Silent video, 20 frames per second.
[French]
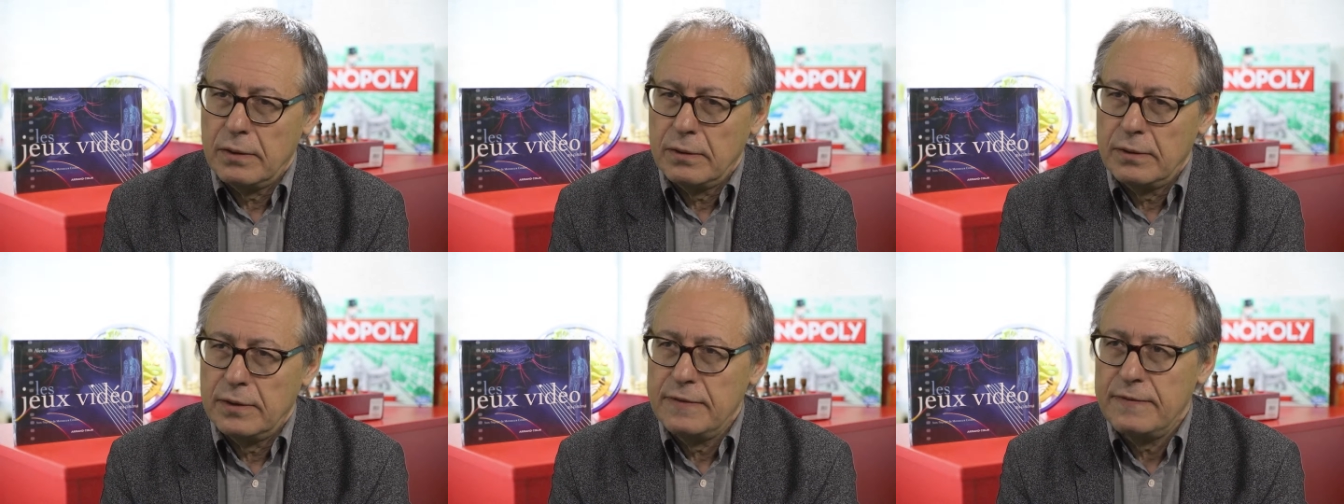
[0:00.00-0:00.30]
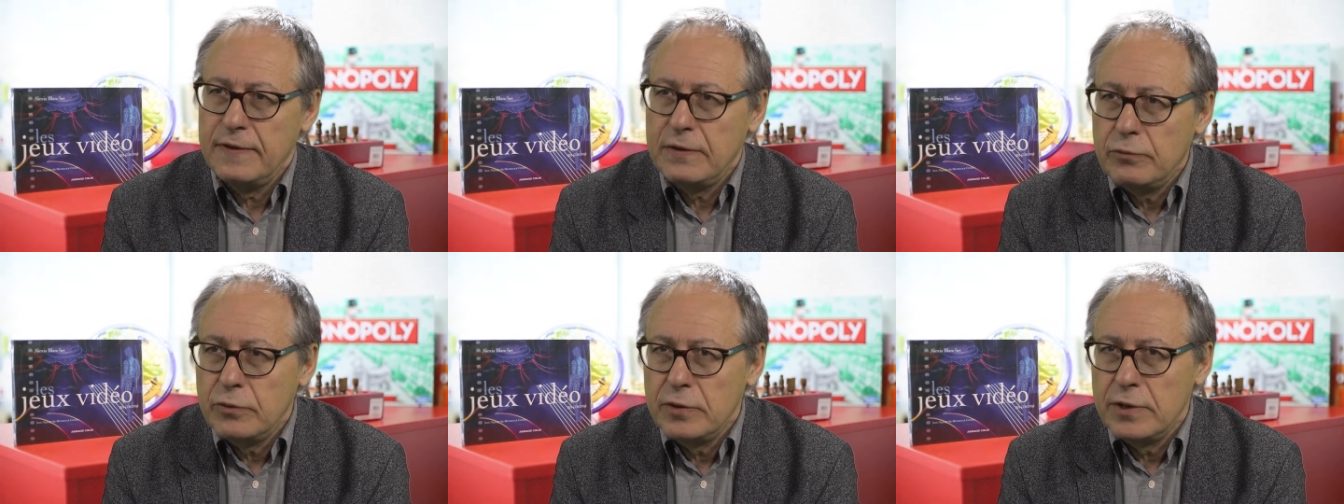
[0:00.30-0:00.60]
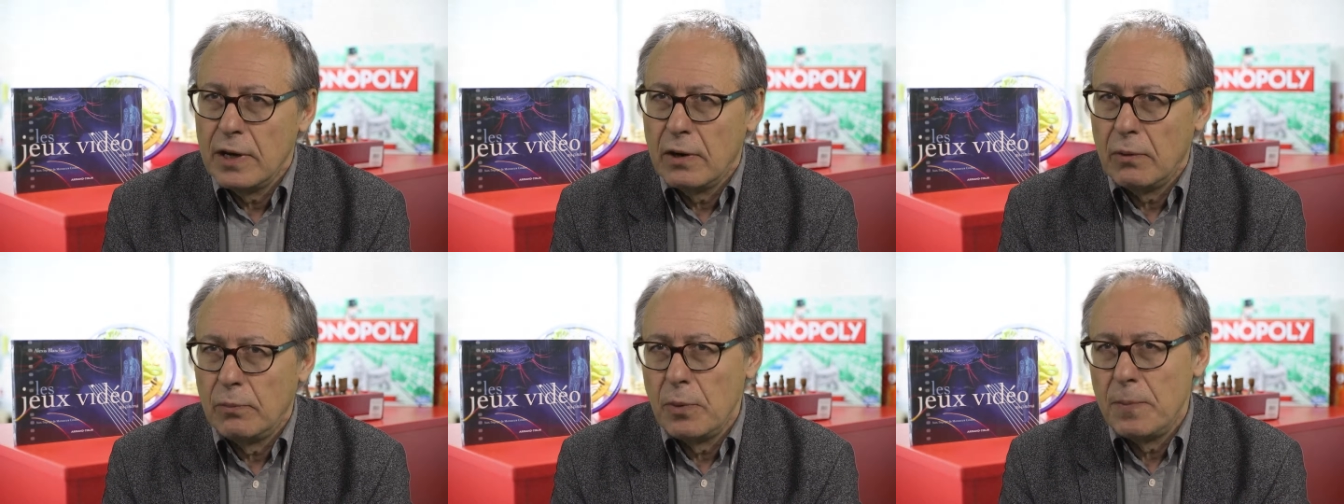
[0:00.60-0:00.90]
des
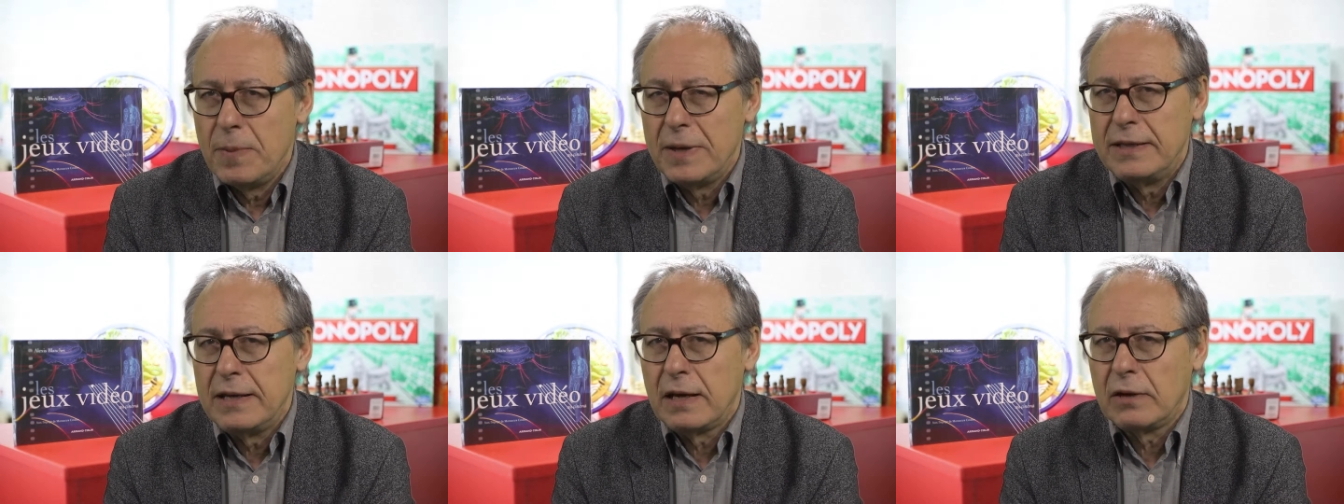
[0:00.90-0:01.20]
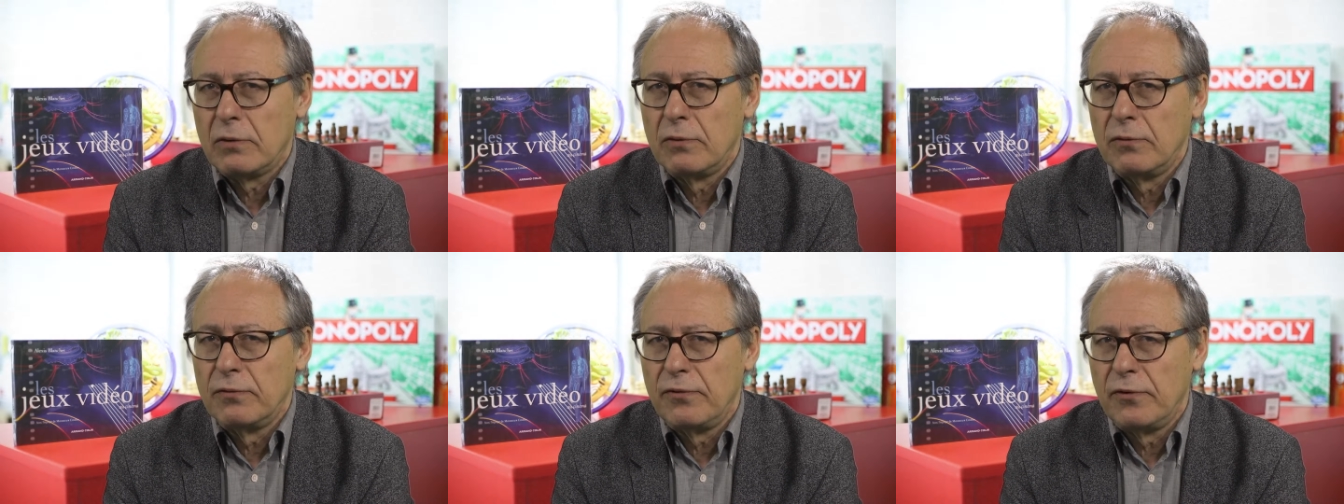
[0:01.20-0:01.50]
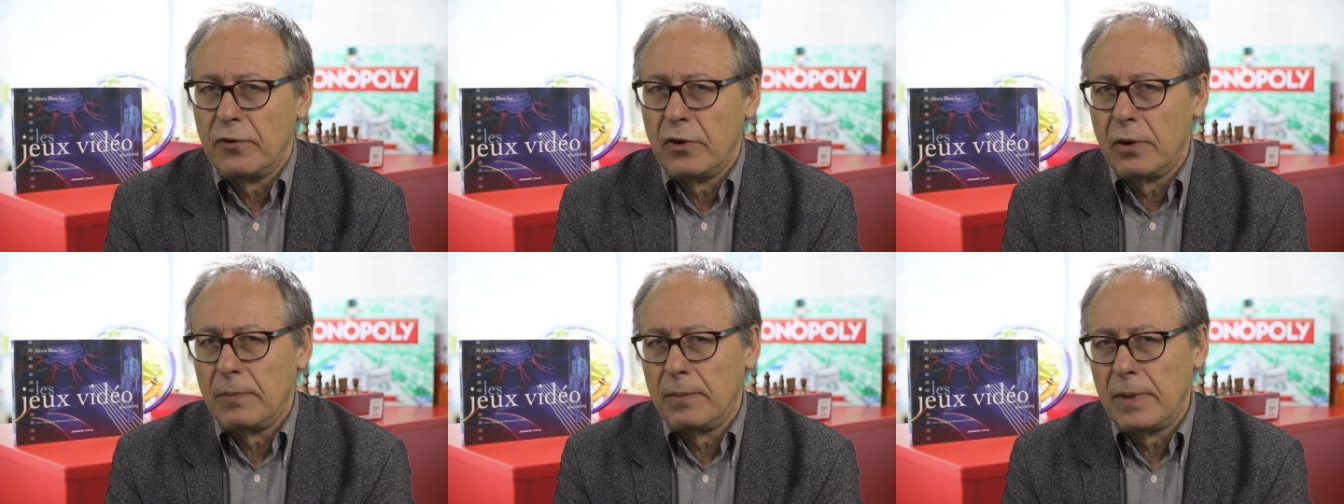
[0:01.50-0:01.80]
étudiants. On ne peut pas dire qu'on
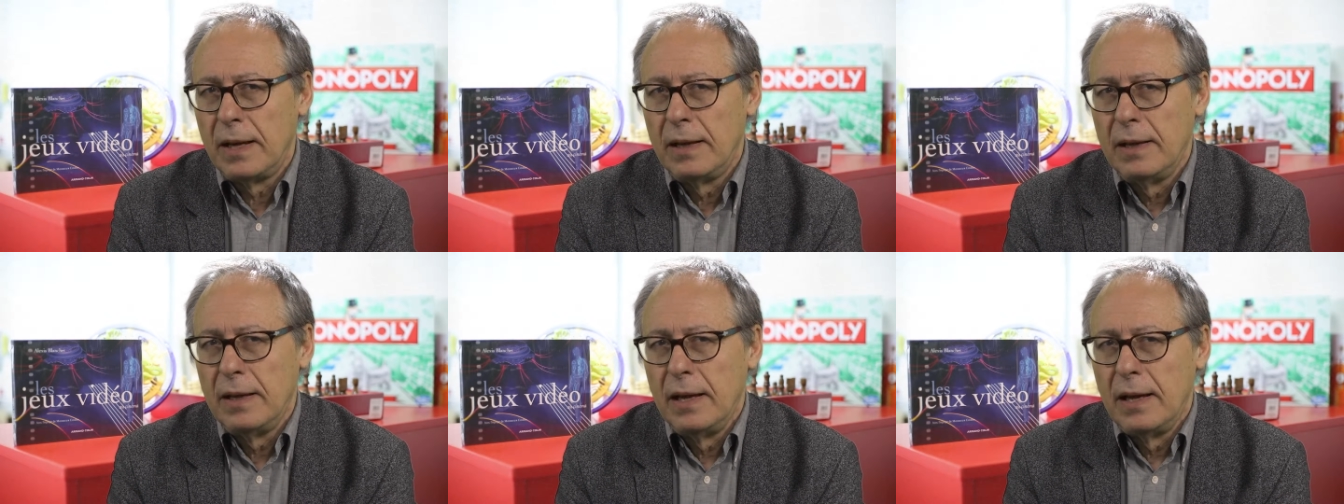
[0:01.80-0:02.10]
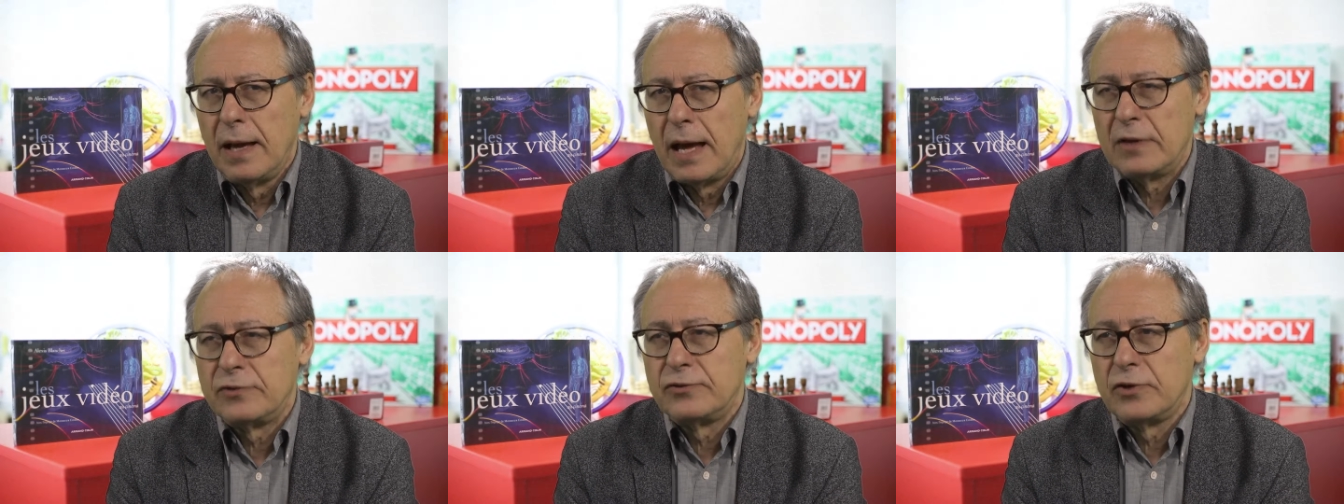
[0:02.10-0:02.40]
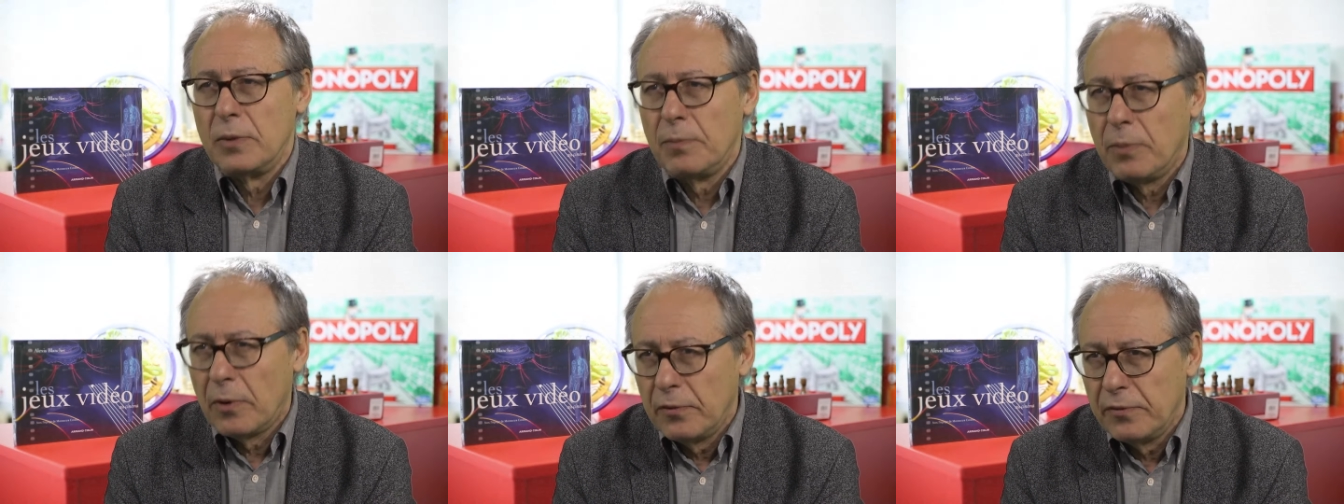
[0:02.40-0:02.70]
forme un
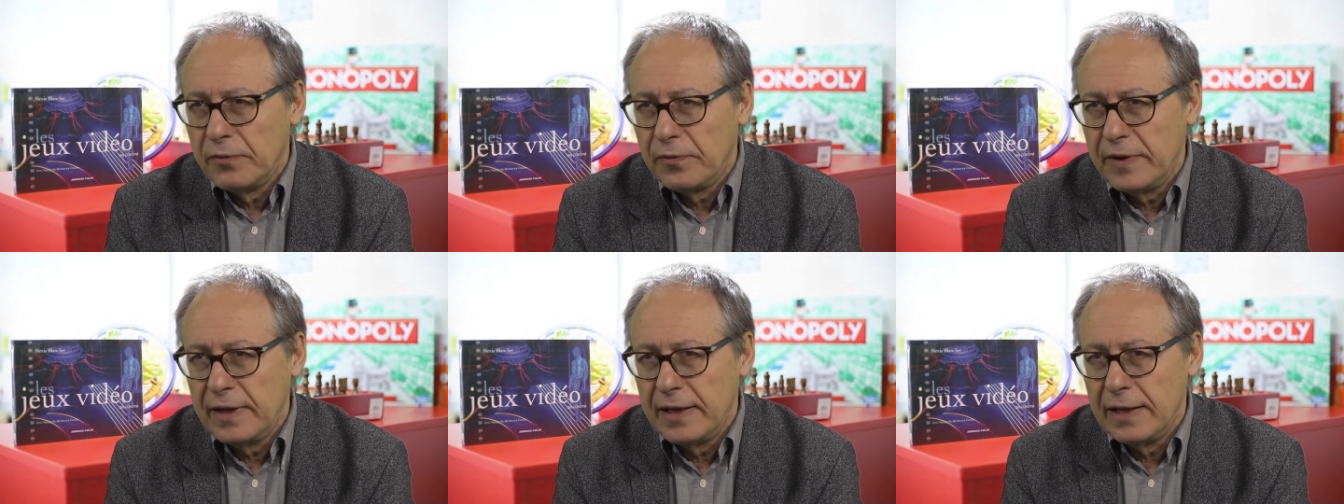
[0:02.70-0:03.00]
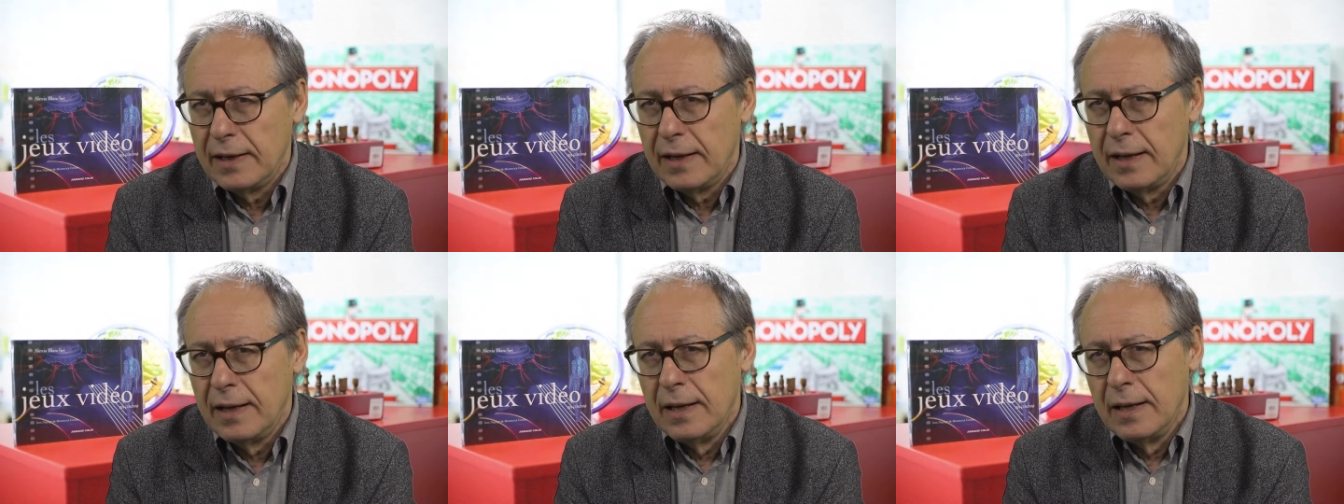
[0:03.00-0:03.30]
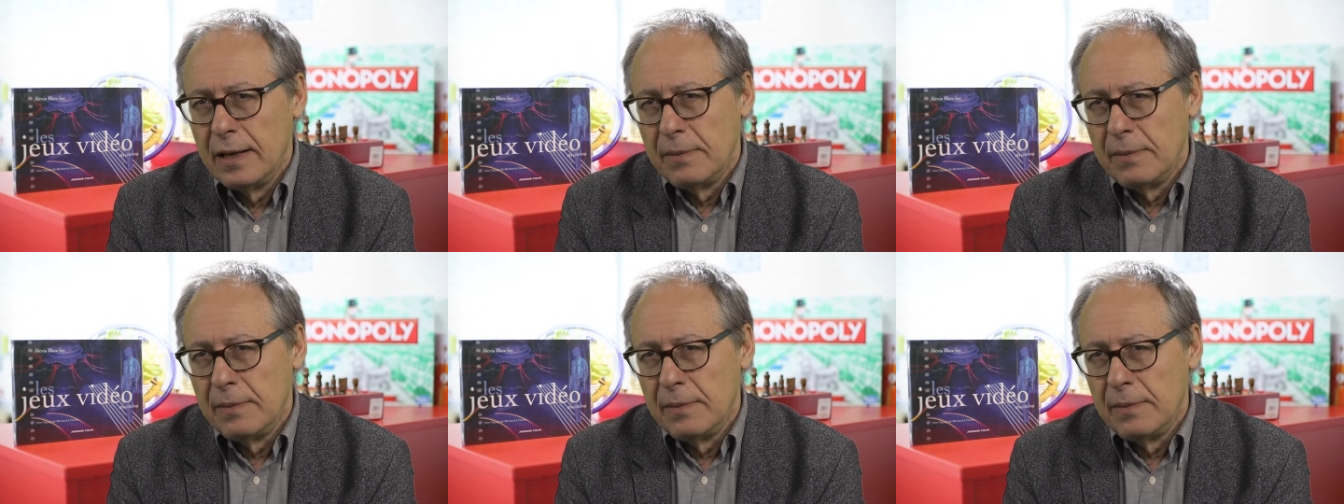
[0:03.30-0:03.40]
seul profil,